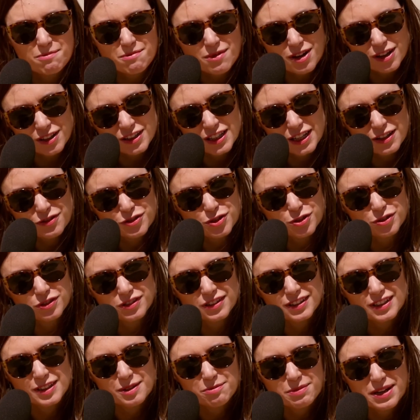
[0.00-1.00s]
moda wśród
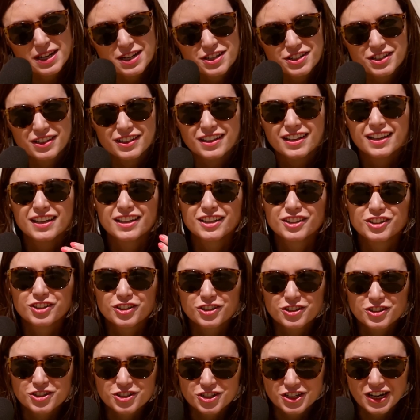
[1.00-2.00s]
tych bardziej
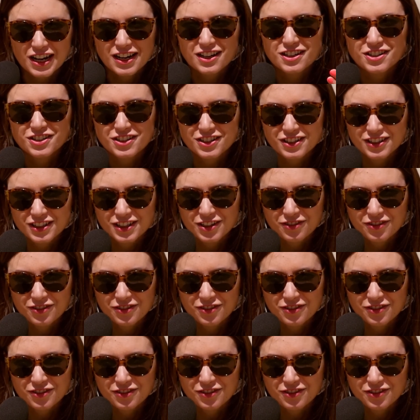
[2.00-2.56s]
dojrzalszych